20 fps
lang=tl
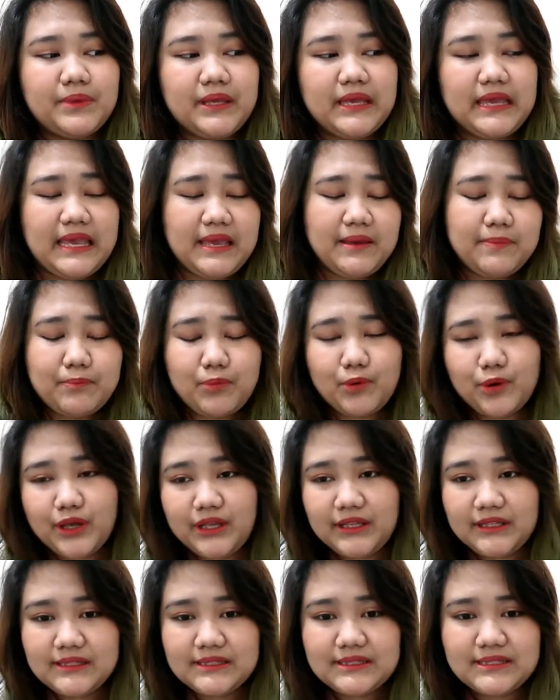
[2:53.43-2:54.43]
key
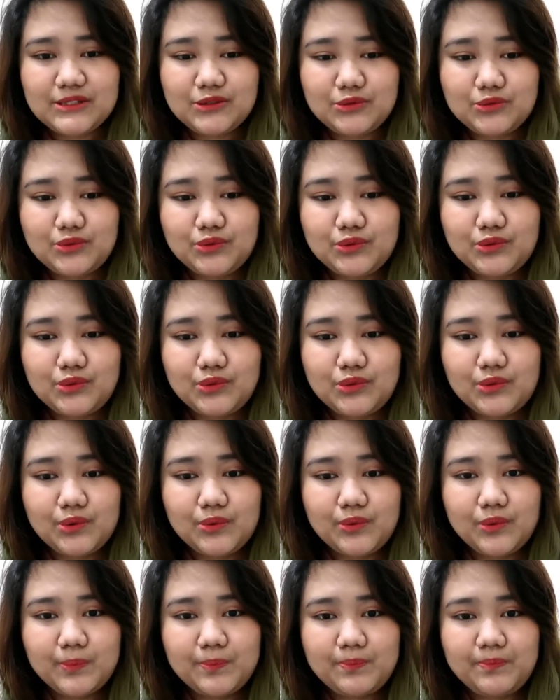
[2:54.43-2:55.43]
points to
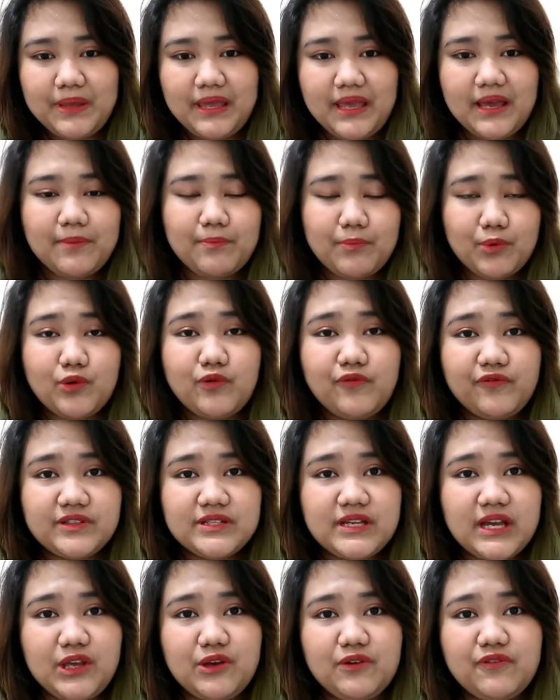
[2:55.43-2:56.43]
be
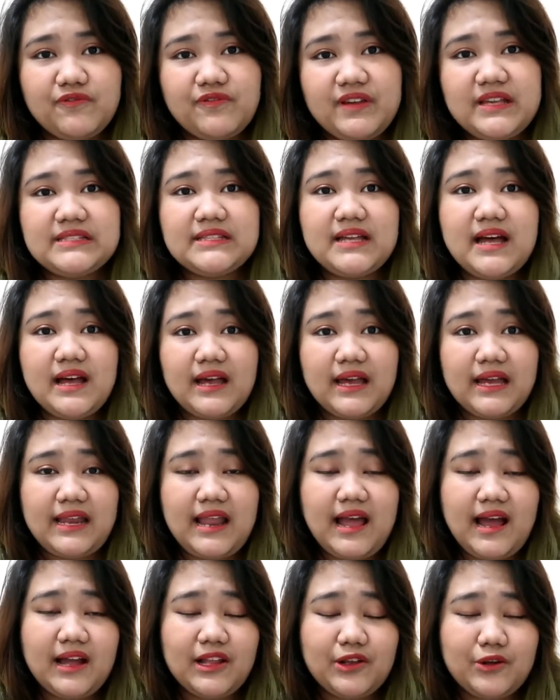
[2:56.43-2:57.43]
approved sa iyong visa.
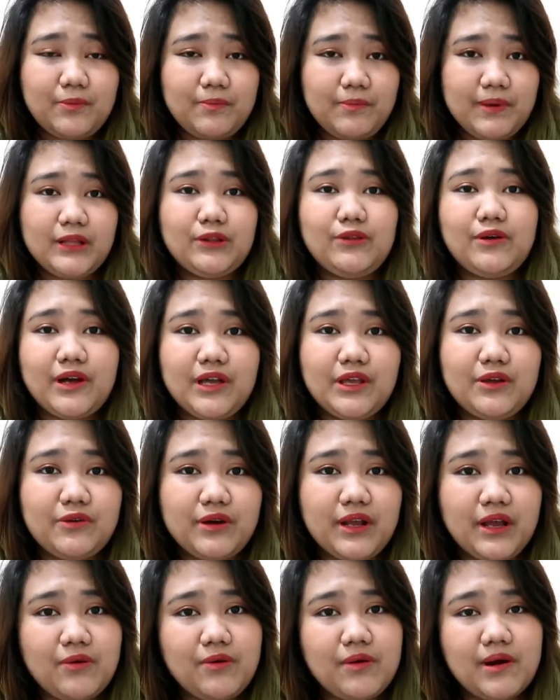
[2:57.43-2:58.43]
Kailangan kumpleto ang
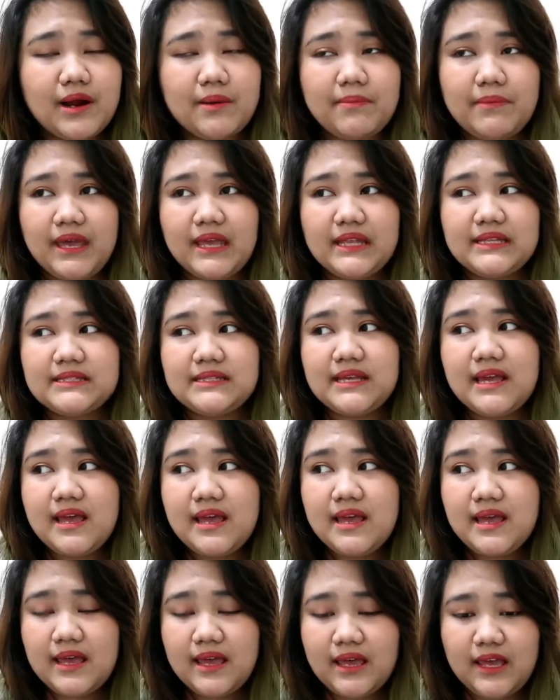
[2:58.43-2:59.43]
iyong requirements.
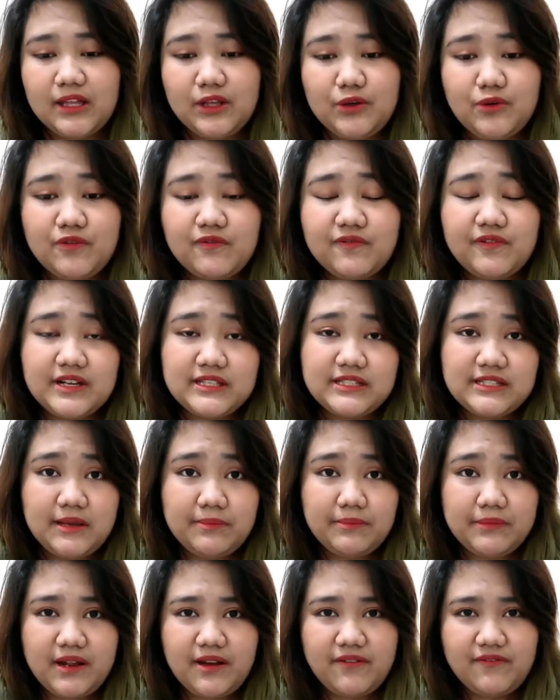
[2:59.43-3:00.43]
And kung first
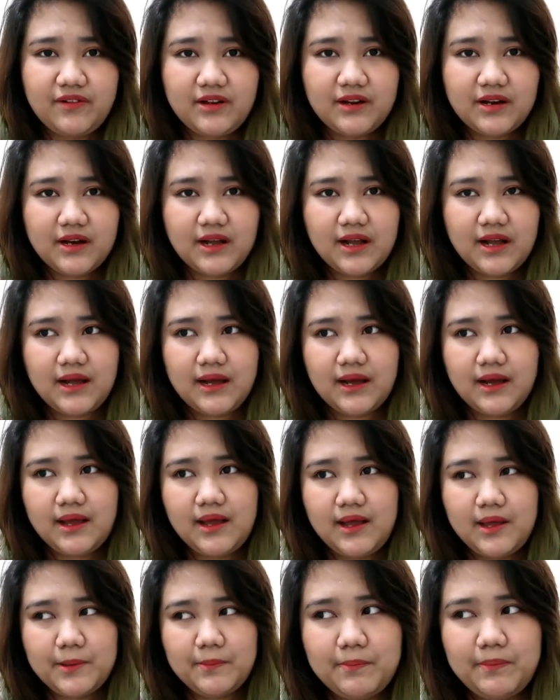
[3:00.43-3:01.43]
time traveler
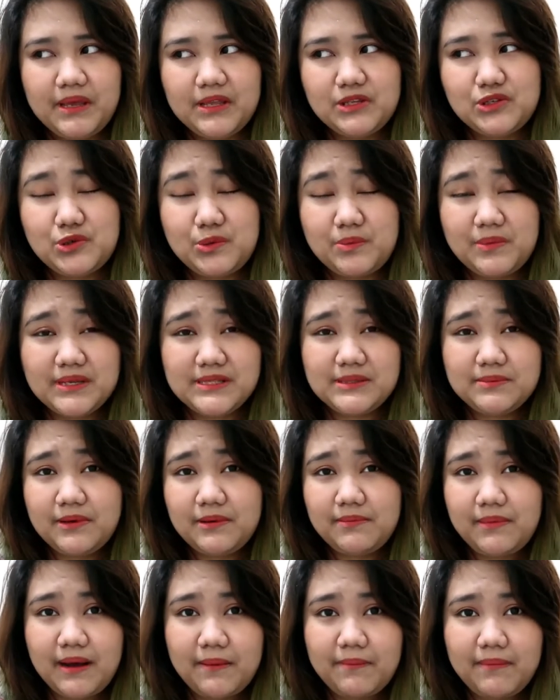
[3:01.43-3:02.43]
ka, medyo mas
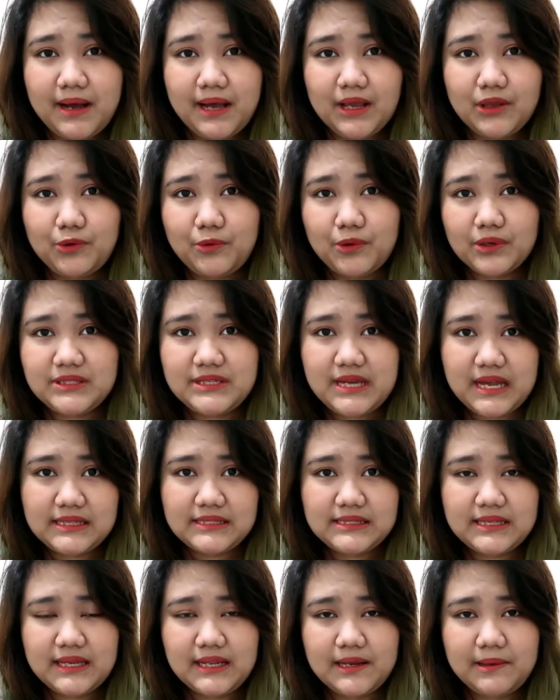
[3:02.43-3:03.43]
mababa yung
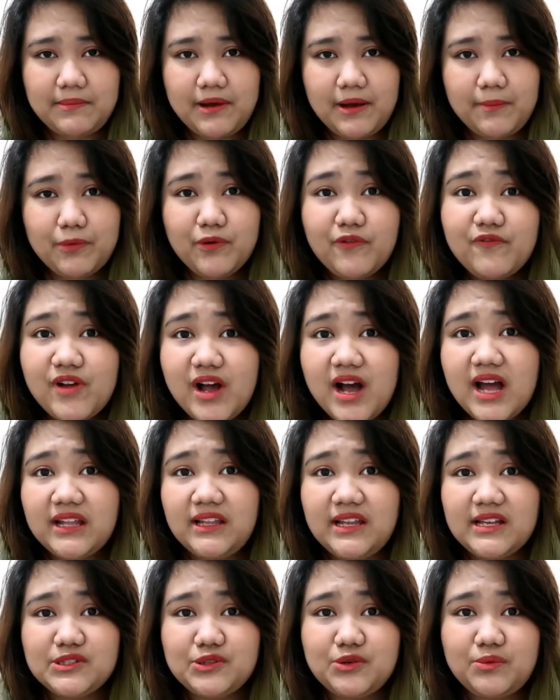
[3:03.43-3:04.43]
chance na ma-approve ka
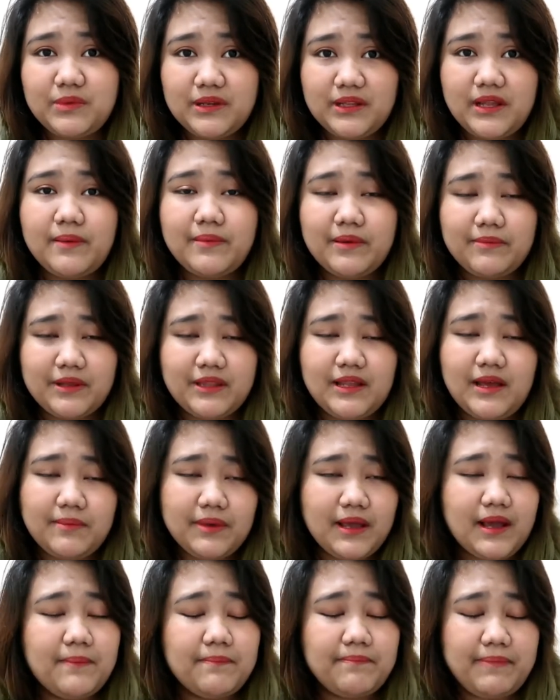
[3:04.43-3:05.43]
unless kung madaming
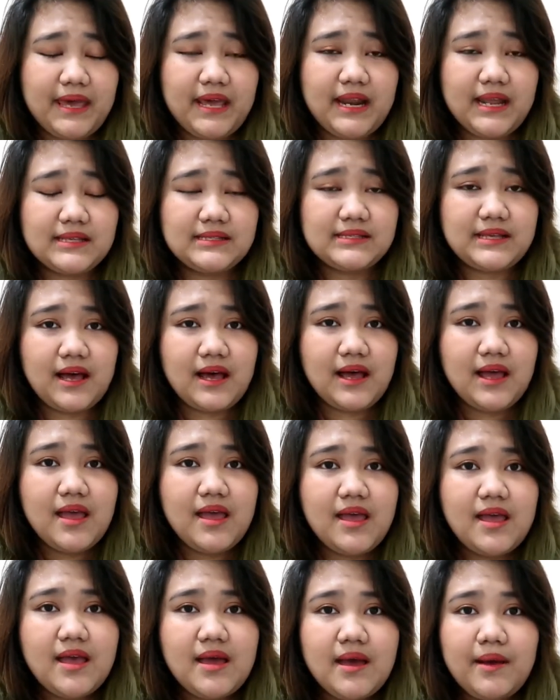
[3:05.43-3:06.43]
madami kang pera sa
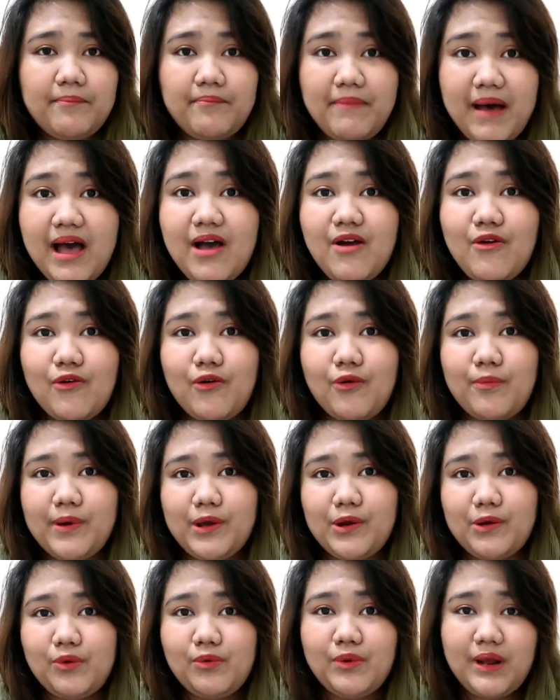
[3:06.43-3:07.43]
bangko.
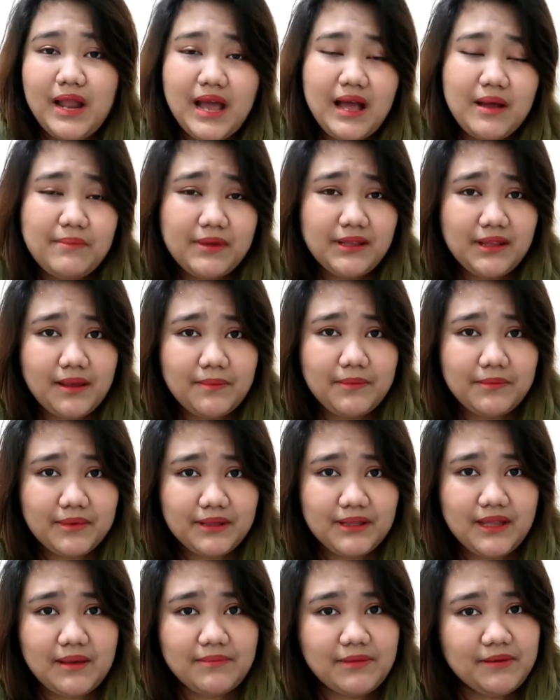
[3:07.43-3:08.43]
Pero kung wala kang madaming
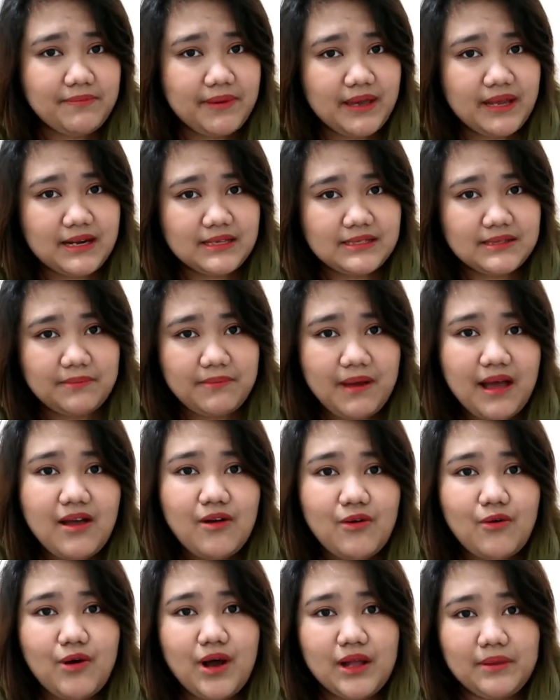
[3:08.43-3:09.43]
madaming pera sa
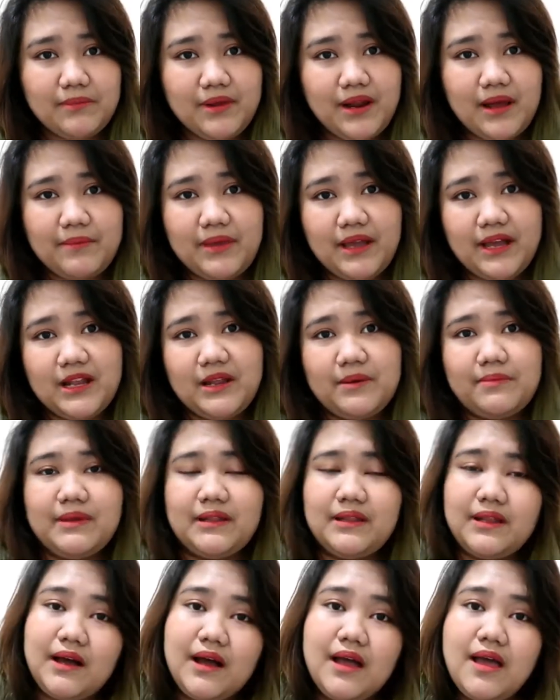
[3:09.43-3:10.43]
bangko at marami ka
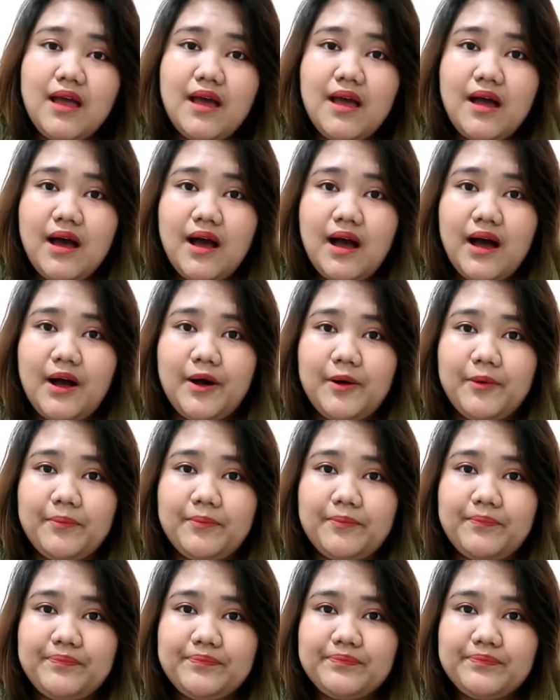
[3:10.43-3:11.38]
naman ng um,